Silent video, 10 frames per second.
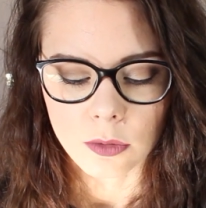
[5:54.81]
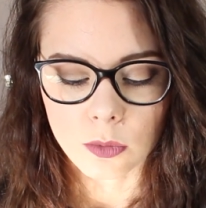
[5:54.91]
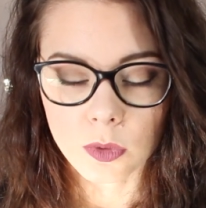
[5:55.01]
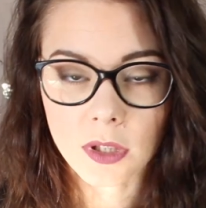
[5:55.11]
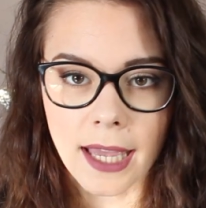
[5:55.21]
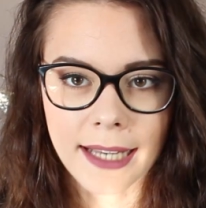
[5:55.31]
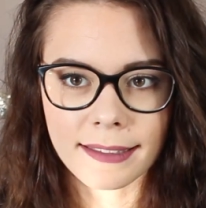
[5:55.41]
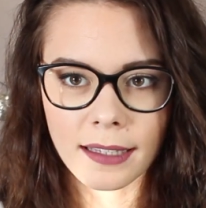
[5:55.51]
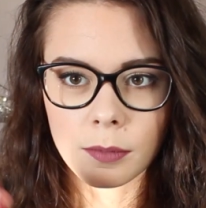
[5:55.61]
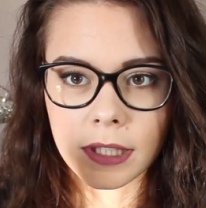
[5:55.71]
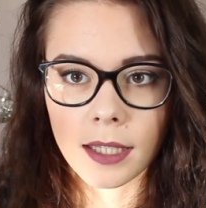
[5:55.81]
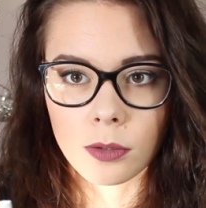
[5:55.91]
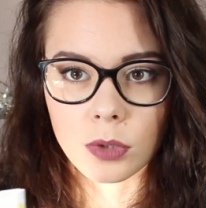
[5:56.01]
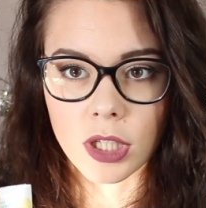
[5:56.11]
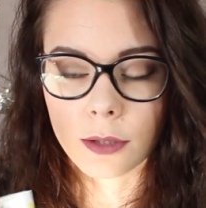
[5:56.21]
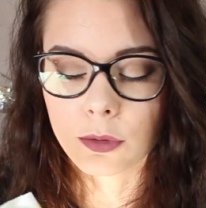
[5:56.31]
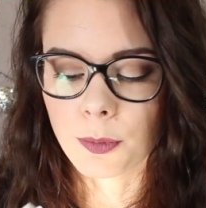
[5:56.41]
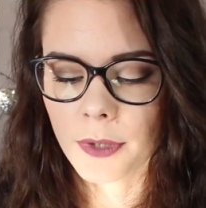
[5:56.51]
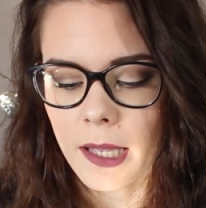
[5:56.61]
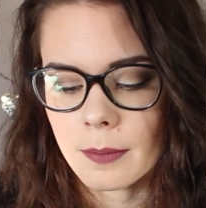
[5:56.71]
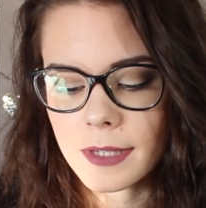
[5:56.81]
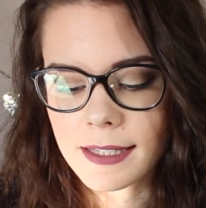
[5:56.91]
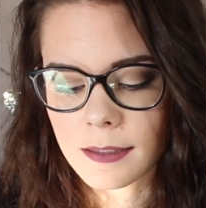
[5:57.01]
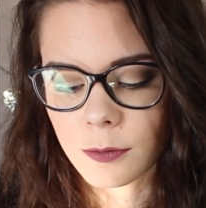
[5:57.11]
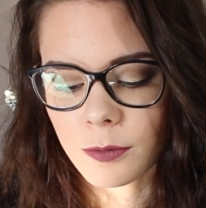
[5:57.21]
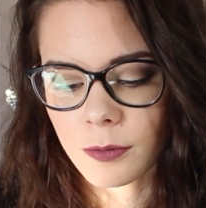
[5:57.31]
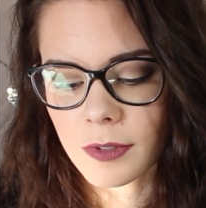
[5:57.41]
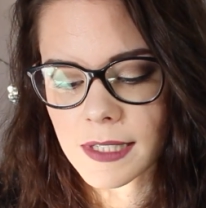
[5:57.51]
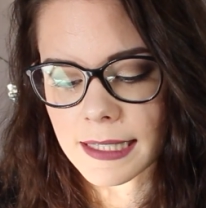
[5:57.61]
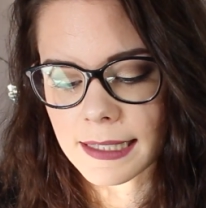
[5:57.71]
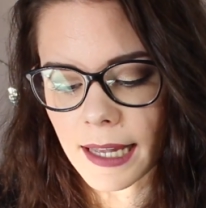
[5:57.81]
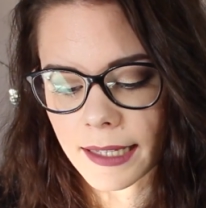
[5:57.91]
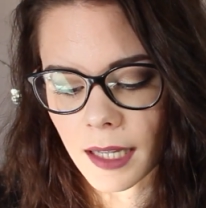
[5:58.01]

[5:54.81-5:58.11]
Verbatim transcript: Donc elle est terminée, donc je l'ai coupée, mais sinon c'était la